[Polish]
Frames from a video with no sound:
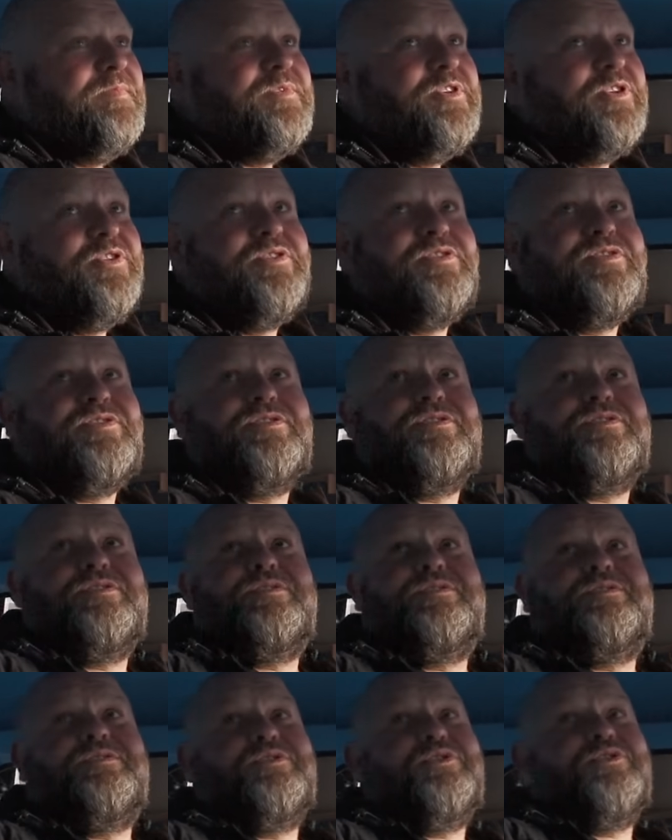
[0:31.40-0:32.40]
Coś,
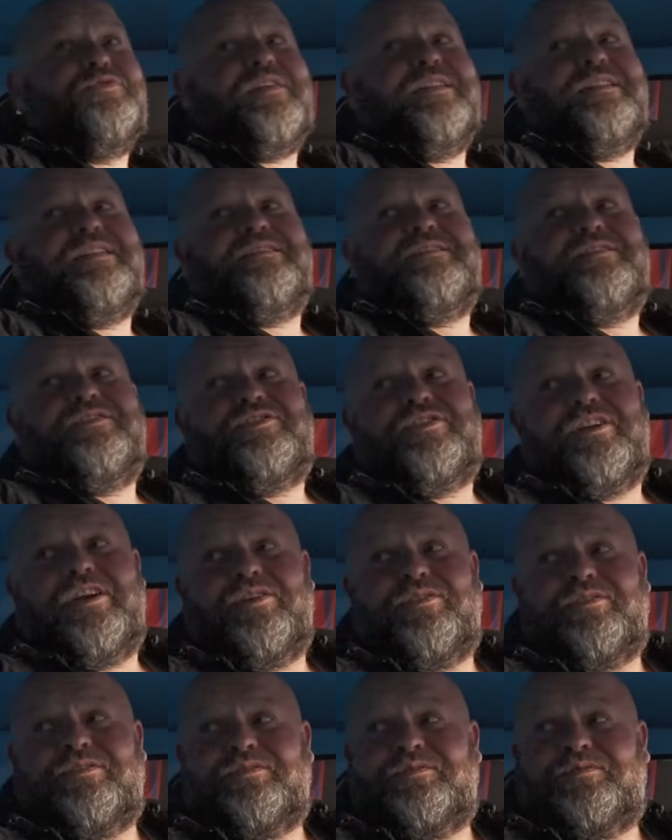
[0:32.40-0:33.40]
coś
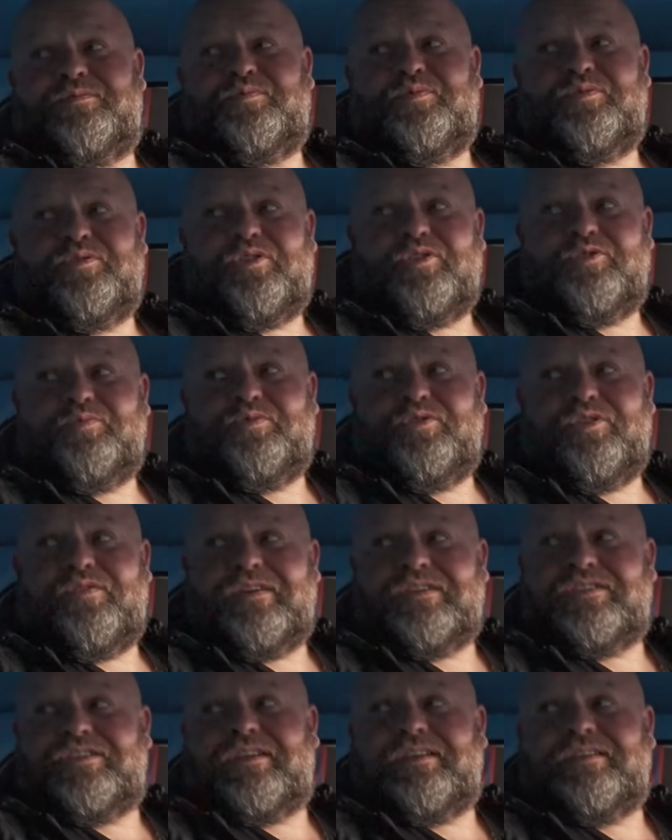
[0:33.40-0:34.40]
fantastycznego.
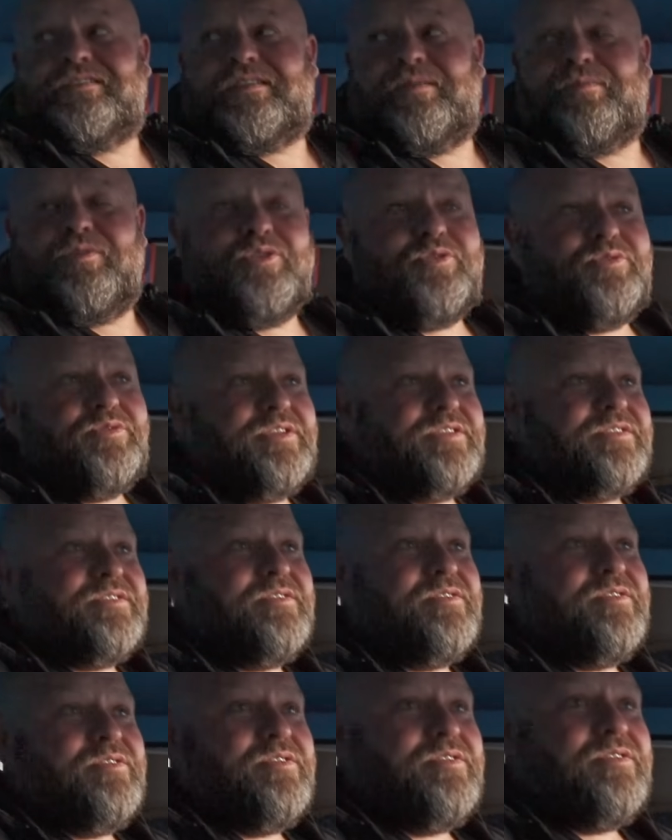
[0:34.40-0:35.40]
Odbudować taki samochód
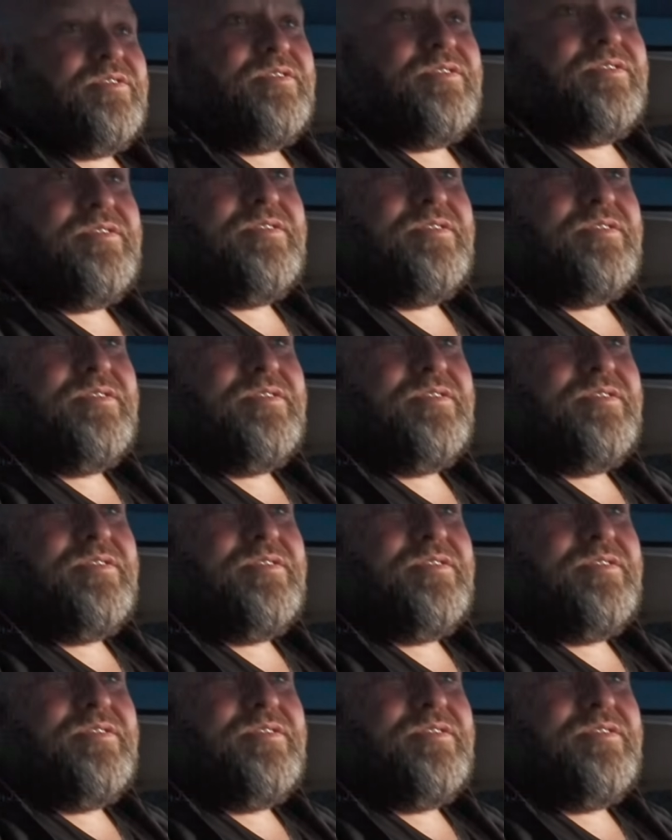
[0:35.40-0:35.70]
jest to